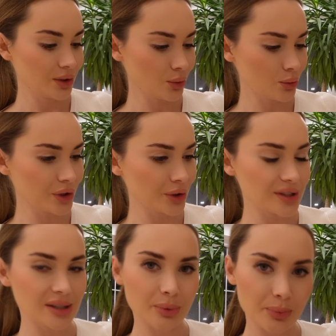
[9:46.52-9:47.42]
Ogólnie one
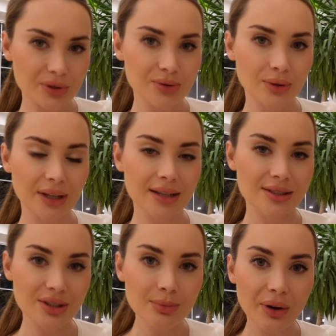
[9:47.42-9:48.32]
są po prostu takie
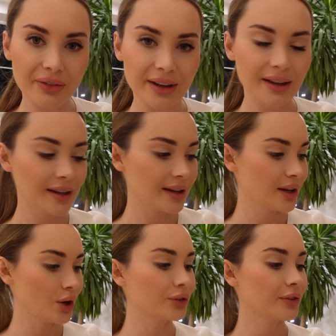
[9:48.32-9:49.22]
zimowe.
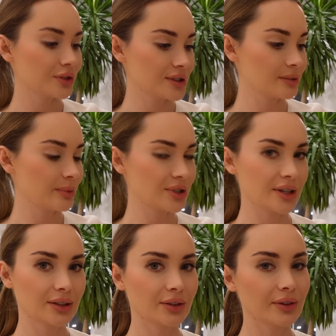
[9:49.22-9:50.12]
Otworzę, zobaczę
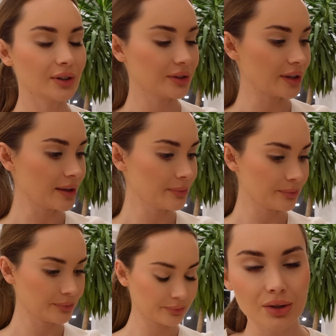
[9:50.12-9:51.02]
jak to wygląda.
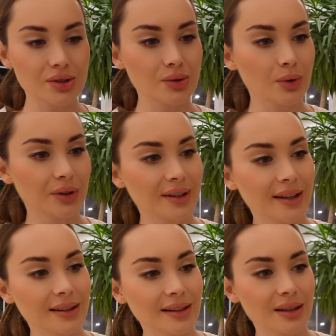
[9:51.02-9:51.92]
jest
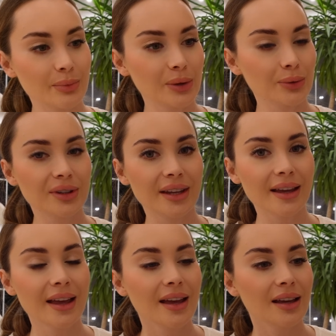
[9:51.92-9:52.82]
słodkie, takie
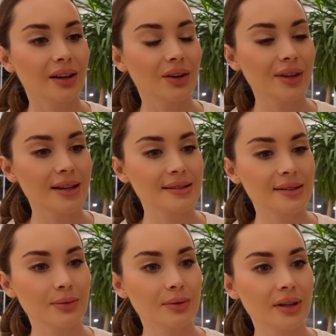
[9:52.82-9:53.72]
malutkie. One
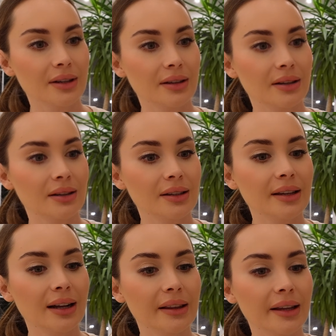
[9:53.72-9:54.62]
są e,
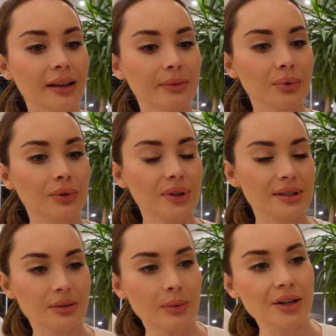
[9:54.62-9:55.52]
idealne, bo nie
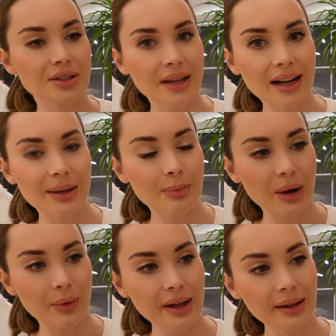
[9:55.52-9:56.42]
są aż tak
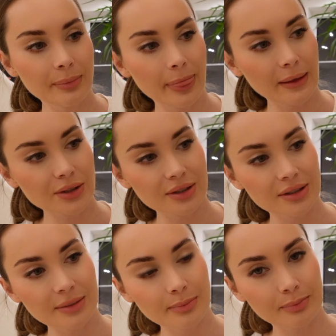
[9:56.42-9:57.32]
małe, że
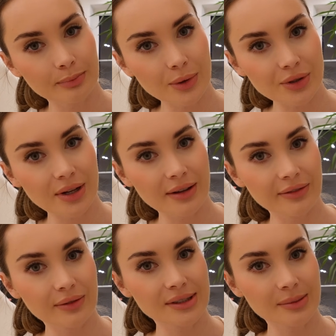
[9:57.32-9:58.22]
się można
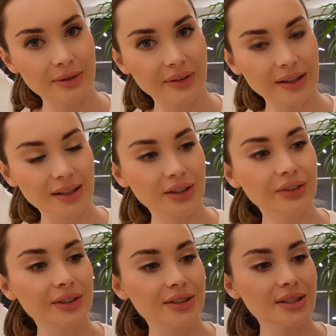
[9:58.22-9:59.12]
sobie fajnie
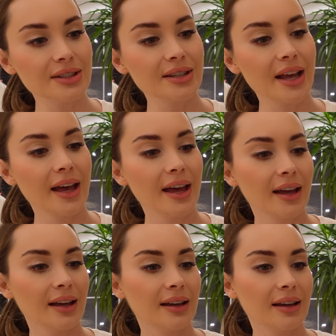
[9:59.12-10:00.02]
chwycić,
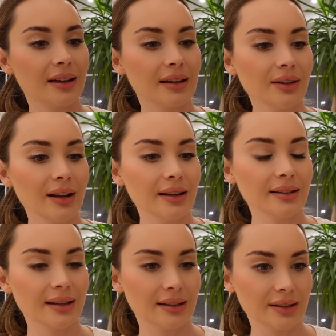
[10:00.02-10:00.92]
e, no ale
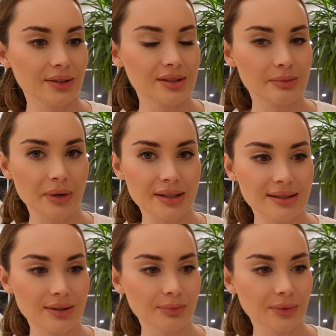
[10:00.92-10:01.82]
idealne do
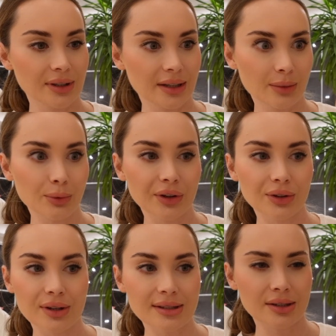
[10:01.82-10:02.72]
espresso. No i tak jak mówię,
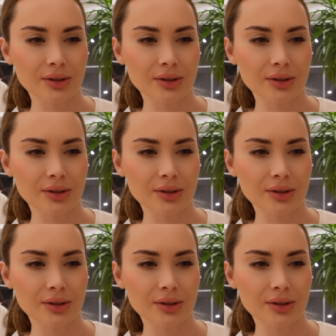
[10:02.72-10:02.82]
to nie jest